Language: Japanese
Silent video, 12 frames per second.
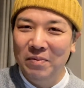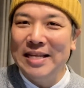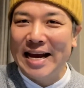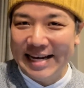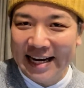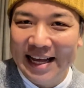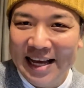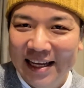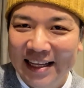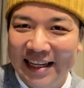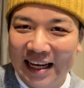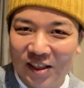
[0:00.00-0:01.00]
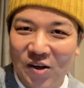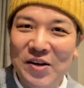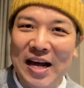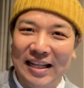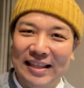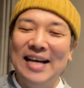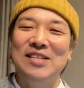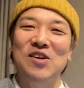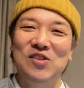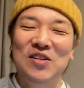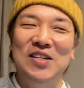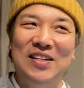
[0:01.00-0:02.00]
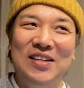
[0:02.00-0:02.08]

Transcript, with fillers: みたいなねなんかそんなタイトル